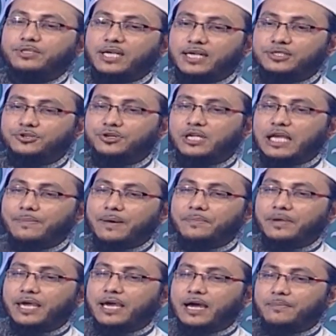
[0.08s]
চারজন
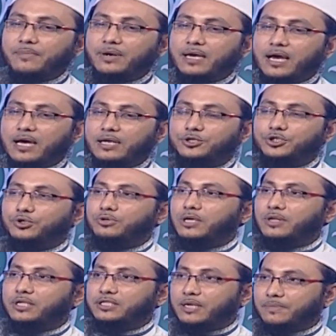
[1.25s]
ইমামকে আমরা আহলসুন্নাওয়াল
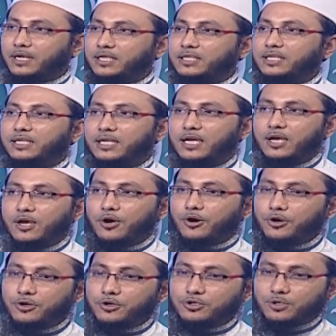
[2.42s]
জামায়াতের
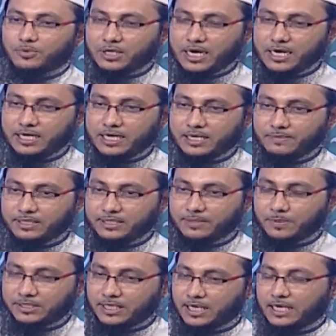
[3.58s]
অন্যতম কাণ্ডারি বা সিপা
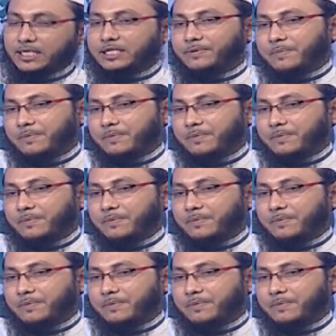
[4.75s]
সালার হিসেবে